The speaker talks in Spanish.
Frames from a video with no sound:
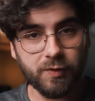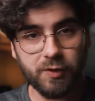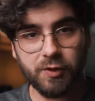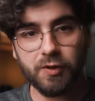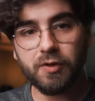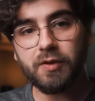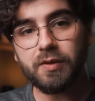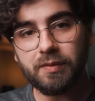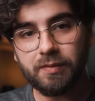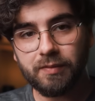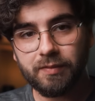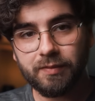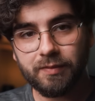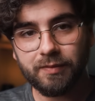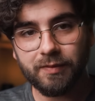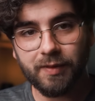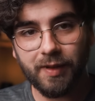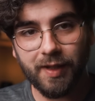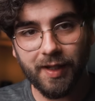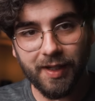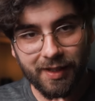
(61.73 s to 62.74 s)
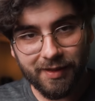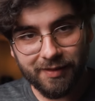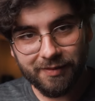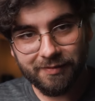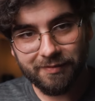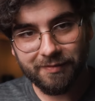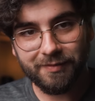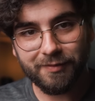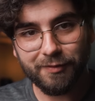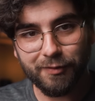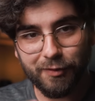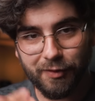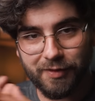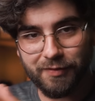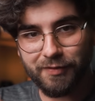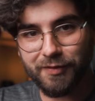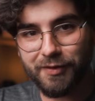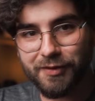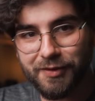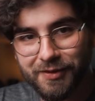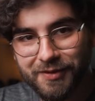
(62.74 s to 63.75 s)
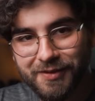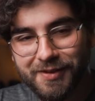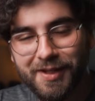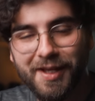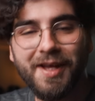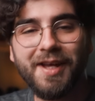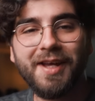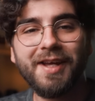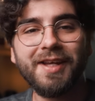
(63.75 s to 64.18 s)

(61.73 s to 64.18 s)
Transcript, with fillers: Yo, Greg, 12 Foto,